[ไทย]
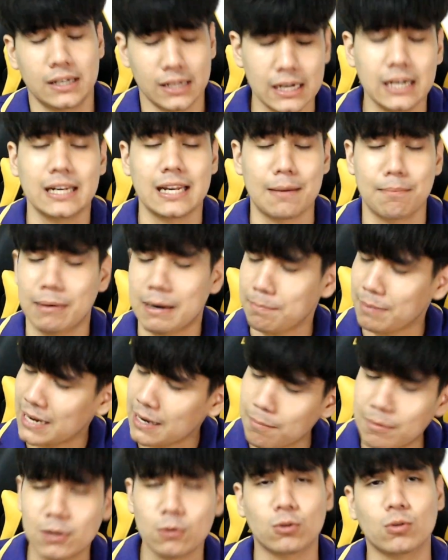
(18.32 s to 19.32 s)
เออเนี่ยประ
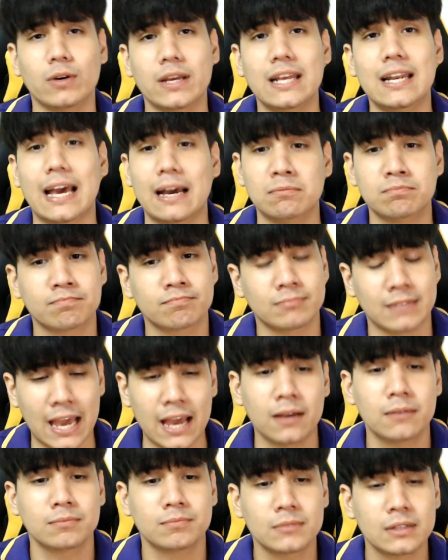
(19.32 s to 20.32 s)
เด็นมันอยู่ตรงนี้แหละ
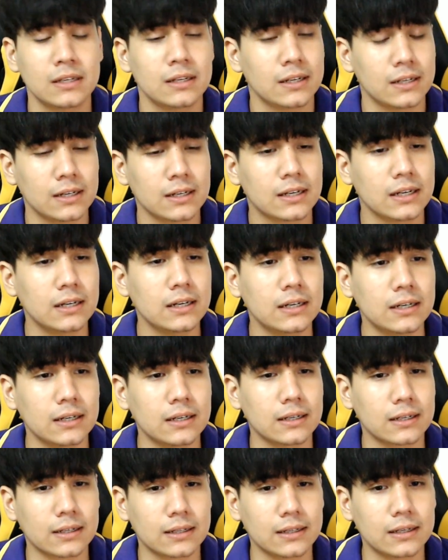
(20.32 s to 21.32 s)
นะ คือ
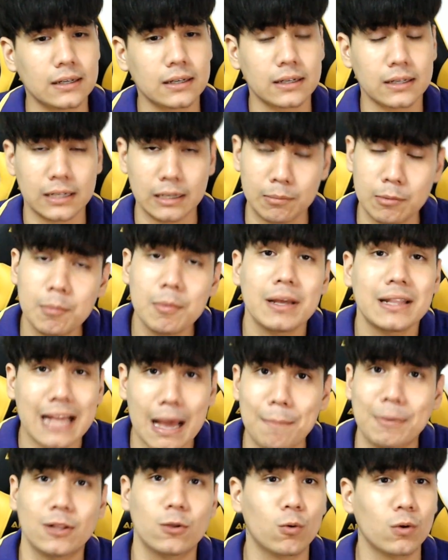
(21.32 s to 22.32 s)
คือคือมึงไม่
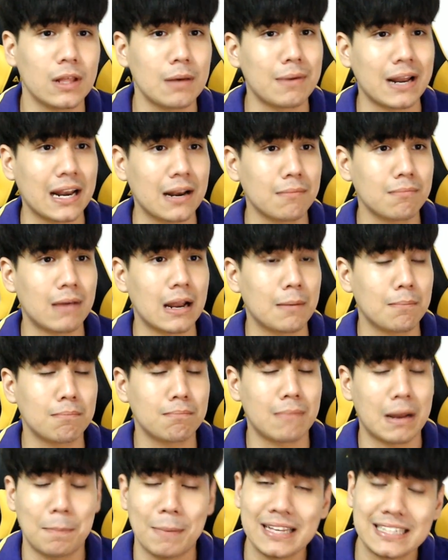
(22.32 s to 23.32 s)
ตามไปดูเนี่ยมันมัน
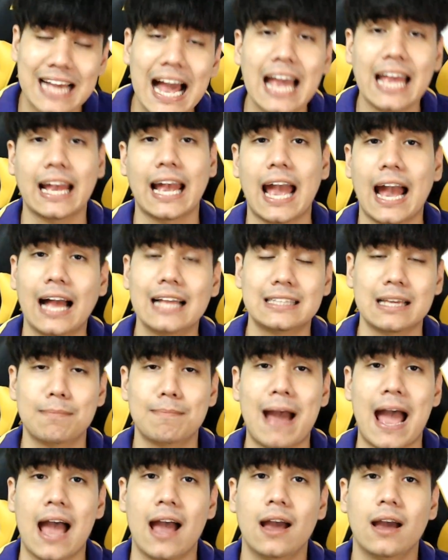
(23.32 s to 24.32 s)
มันไม่ใช่ไงรับแต่
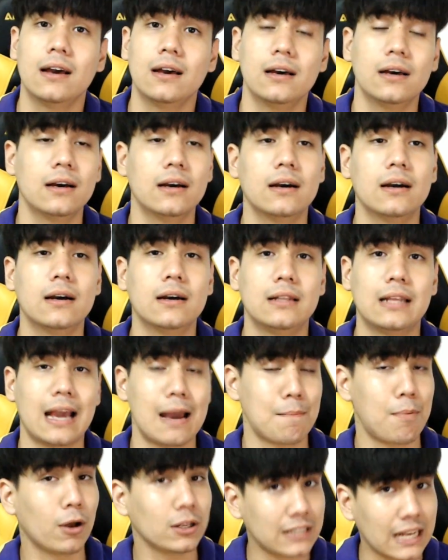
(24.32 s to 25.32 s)
ปะเออนะ
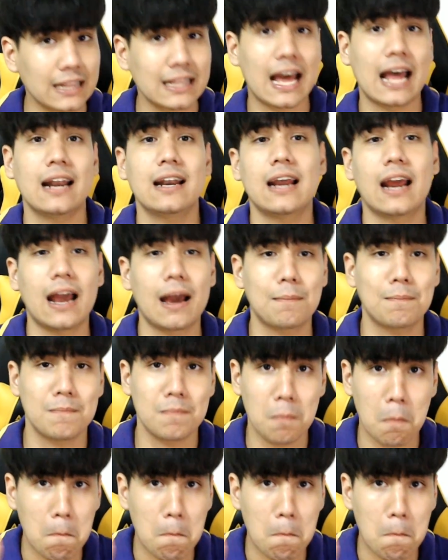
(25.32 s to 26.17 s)
ครับเพราะฉะนั้นนะครับ